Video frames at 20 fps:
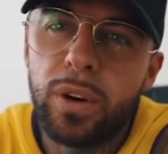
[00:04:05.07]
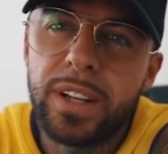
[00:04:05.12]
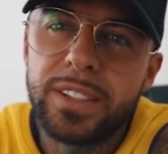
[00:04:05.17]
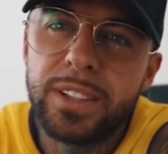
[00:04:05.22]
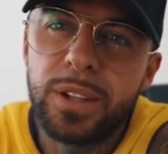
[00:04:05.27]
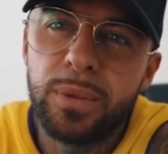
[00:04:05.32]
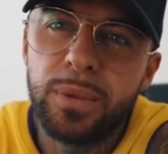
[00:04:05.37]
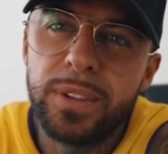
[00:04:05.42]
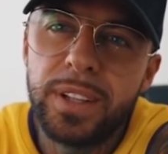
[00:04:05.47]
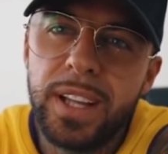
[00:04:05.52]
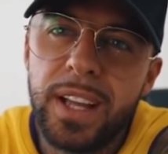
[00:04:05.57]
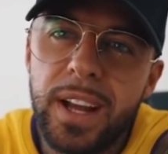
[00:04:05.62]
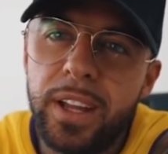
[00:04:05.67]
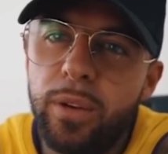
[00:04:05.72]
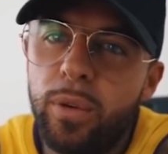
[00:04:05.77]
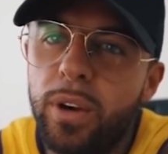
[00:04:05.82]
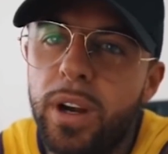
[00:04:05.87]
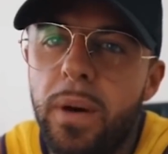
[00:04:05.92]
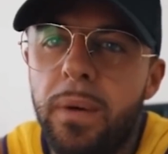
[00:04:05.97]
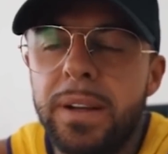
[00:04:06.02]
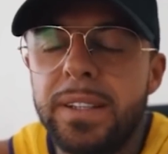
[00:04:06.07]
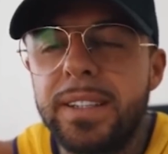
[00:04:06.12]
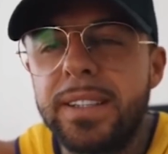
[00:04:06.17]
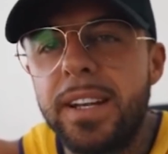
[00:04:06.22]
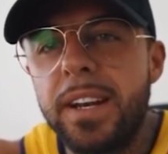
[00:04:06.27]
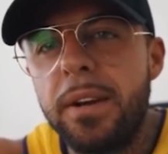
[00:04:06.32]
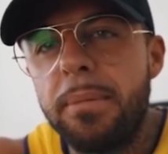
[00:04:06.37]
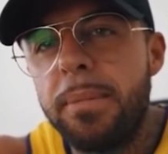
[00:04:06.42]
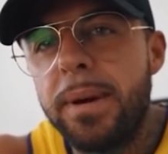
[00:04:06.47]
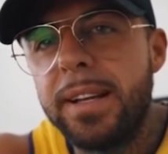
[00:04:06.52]
horas en un día y nunca vas a
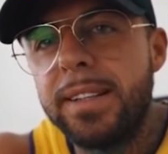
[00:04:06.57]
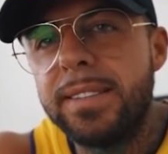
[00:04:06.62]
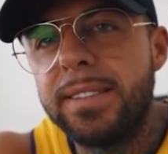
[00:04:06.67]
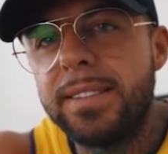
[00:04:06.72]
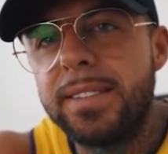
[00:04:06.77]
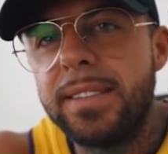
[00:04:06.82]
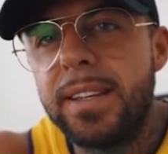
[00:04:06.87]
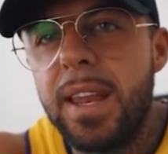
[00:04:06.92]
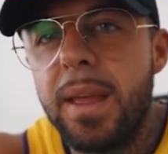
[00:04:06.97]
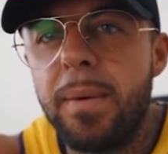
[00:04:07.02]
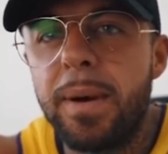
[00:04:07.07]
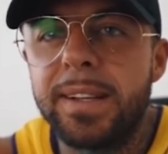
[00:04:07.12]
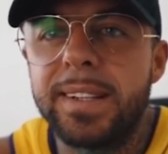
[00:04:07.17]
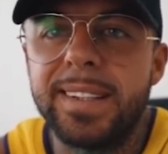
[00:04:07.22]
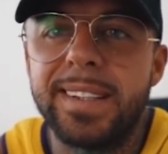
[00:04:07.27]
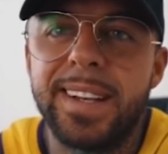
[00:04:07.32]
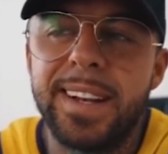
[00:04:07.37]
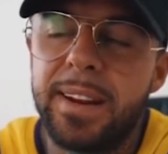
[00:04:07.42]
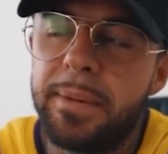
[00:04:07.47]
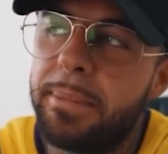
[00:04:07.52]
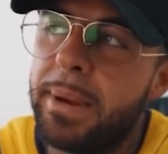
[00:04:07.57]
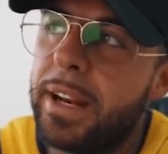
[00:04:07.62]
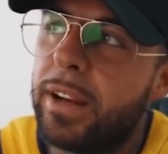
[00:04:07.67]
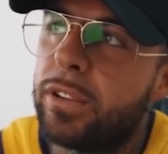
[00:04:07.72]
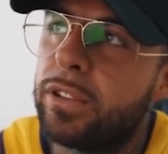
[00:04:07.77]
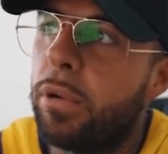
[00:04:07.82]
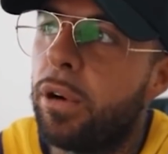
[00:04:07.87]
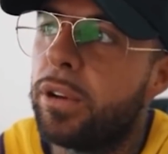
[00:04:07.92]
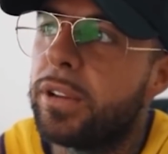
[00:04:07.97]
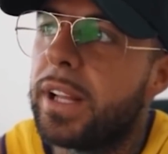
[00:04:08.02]
tener más ni vas a tener
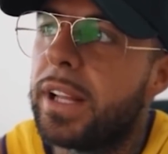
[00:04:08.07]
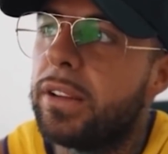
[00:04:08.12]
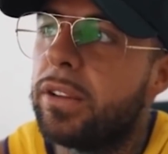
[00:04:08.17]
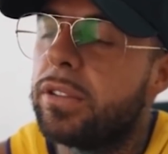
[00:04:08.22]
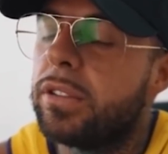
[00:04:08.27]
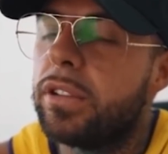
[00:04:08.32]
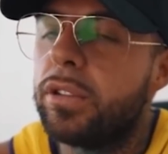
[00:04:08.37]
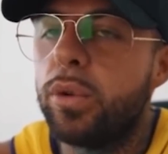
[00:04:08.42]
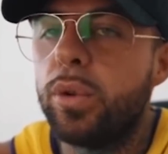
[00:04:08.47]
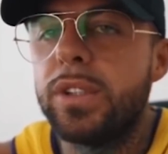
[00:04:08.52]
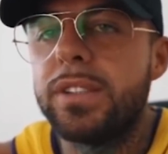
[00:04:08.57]
menos. Por lo tanto, si tú